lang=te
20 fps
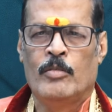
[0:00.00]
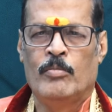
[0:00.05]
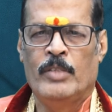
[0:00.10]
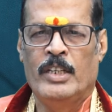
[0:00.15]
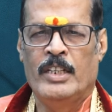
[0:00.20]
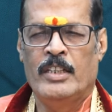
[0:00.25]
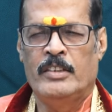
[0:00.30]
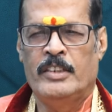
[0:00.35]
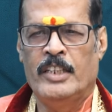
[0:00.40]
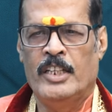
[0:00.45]

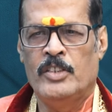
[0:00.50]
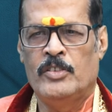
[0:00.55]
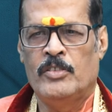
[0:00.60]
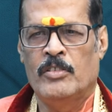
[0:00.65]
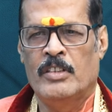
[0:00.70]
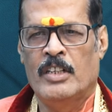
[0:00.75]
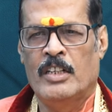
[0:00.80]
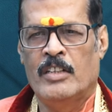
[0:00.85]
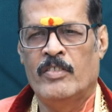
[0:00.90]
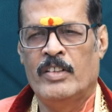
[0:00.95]
మీరు
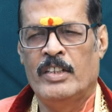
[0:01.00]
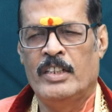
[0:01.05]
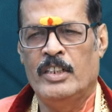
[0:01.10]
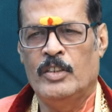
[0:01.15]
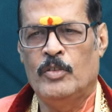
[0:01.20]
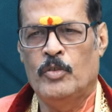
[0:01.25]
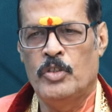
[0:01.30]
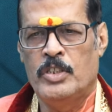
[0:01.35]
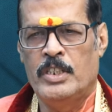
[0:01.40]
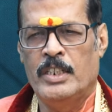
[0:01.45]
చేస్తున్నటువంటి
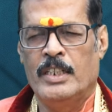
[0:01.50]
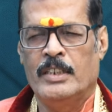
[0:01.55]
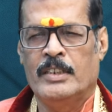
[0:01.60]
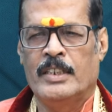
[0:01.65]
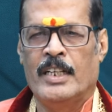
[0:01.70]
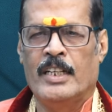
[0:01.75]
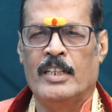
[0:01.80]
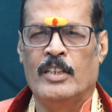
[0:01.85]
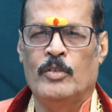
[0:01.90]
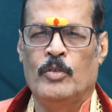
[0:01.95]
కృషికి
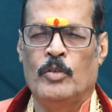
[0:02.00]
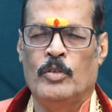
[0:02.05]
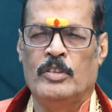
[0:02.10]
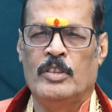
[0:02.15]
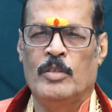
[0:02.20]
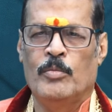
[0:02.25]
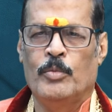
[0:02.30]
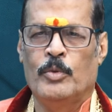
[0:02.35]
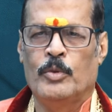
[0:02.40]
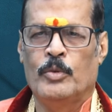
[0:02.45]
తగిన
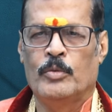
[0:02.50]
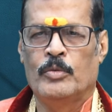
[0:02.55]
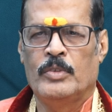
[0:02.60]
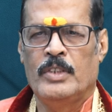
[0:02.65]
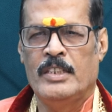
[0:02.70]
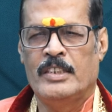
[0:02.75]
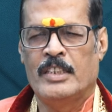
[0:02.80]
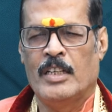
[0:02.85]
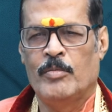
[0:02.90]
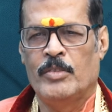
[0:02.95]
గుర్తింపు
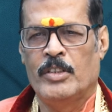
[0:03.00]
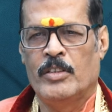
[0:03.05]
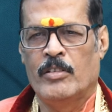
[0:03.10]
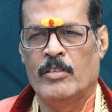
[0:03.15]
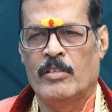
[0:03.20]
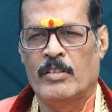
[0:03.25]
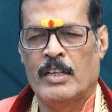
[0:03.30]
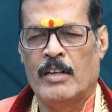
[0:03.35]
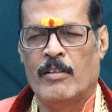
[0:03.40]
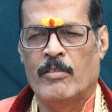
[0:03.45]
ఈ
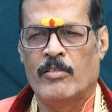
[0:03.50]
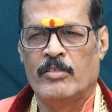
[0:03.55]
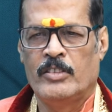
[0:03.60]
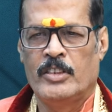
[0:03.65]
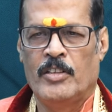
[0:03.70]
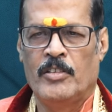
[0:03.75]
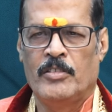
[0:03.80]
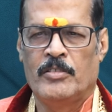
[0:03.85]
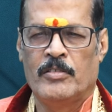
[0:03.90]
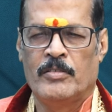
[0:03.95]
సమయంలో రావడం
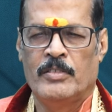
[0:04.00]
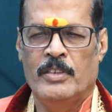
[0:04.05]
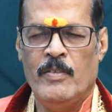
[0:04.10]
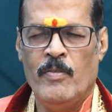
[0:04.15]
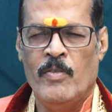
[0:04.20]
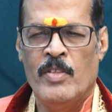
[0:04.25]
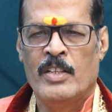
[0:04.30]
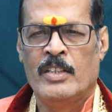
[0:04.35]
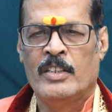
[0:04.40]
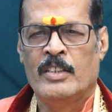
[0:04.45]
జరుగుతుంది
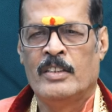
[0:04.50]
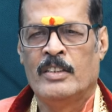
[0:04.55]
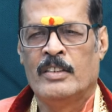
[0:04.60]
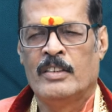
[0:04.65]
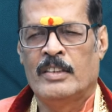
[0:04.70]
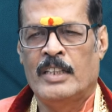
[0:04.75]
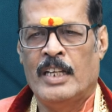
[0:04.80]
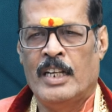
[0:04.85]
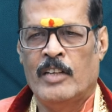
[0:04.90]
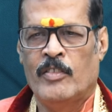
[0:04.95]

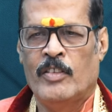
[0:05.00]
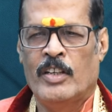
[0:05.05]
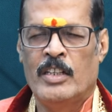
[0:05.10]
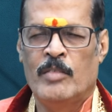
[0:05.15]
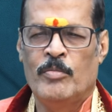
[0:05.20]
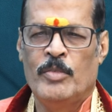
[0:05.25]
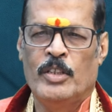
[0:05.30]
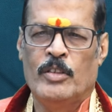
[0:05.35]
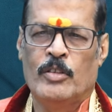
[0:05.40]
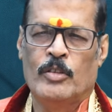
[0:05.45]
దానివల్ల
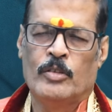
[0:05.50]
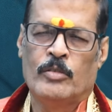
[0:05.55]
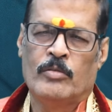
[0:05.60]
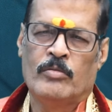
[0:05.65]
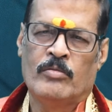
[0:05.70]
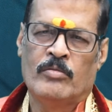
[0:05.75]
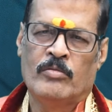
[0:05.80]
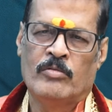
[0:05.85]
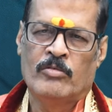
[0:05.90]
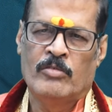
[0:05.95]
మీకు
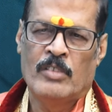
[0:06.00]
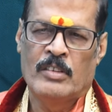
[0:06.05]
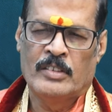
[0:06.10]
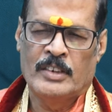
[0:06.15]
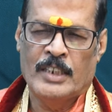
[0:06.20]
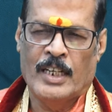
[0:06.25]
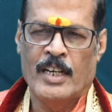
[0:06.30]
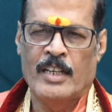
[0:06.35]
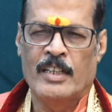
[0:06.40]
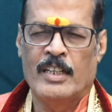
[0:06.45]

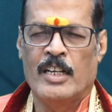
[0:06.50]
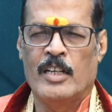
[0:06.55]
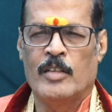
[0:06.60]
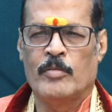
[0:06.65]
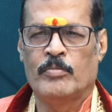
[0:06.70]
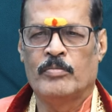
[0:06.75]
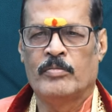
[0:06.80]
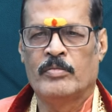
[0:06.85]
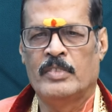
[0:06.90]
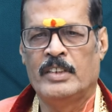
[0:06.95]
సడన్గా
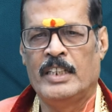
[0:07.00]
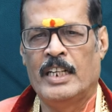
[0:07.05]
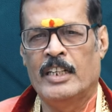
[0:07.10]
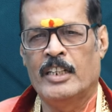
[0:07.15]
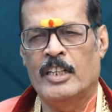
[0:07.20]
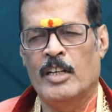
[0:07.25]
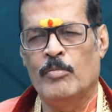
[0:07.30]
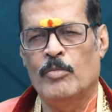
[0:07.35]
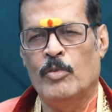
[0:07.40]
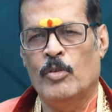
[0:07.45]

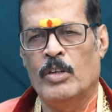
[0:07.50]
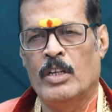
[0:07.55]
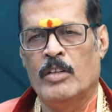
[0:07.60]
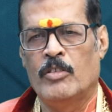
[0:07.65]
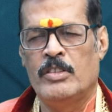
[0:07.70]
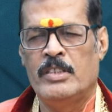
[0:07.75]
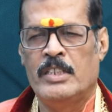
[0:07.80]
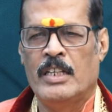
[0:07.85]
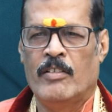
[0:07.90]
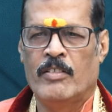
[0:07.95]
ఇన్కమ్ కూడా
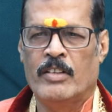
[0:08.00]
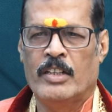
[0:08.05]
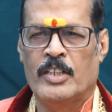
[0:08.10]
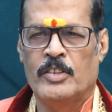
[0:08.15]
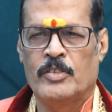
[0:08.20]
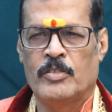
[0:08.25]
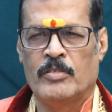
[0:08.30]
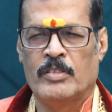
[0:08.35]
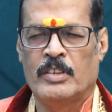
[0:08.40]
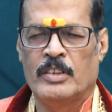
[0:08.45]
వచ్చే
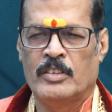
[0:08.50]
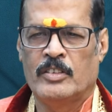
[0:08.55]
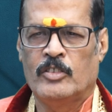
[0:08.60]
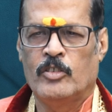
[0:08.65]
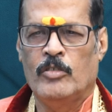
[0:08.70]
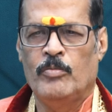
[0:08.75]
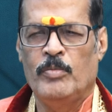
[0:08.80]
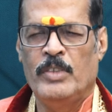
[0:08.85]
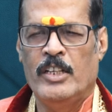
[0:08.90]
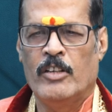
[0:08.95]
అవకాశం ఉంది
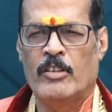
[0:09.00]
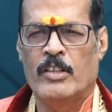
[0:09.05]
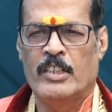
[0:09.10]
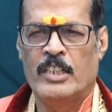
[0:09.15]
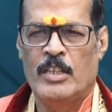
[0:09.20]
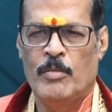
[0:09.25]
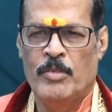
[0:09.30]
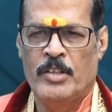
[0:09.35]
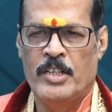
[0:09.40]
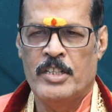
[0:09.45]
సో మీ యొక్క
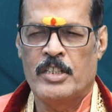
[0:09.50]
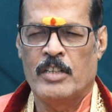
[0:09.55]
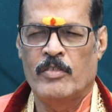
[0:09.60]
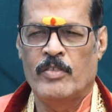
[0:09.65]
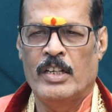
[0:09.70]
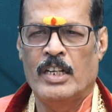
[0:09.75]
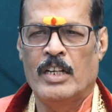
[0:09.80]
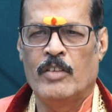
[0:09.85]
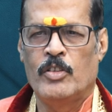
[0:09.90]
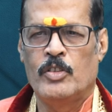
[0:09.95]
రెమ్యునేషన్
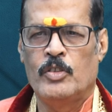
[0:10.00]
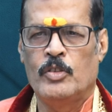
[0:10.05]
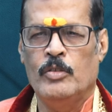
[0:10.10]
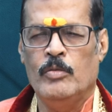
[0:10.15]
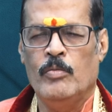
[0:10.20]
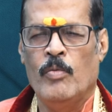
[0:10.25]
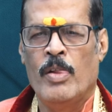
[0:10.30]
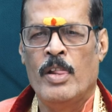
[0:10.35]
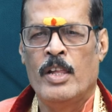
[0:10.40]
వల్ల అవ్వచ్చు